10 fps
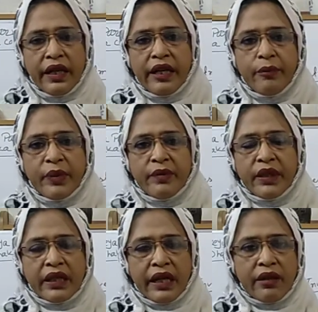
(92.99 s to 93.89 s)

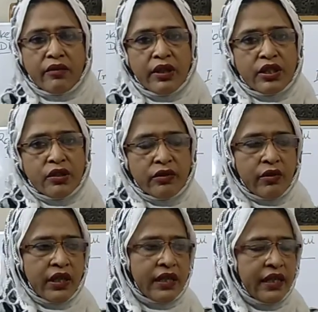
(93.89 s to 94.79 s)
এনপিভি ক্যালকুলেশন
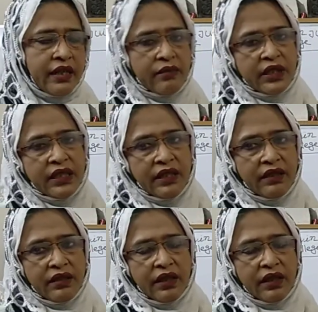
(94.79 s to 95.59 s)
করাটাই আমাদের